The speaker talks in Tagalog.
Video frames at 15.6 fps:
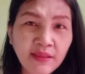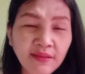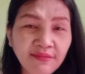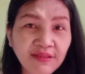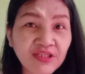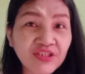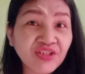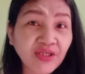
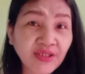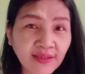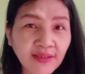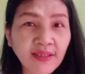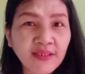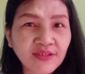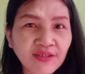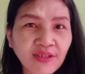sa chat
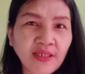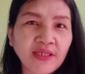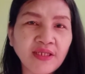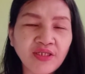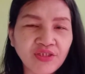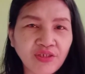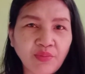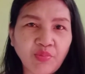lang
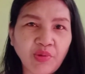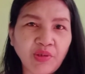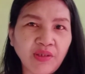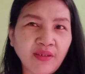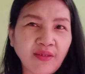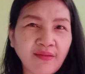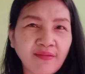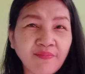talaga siya pwede
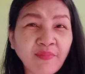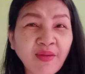guys.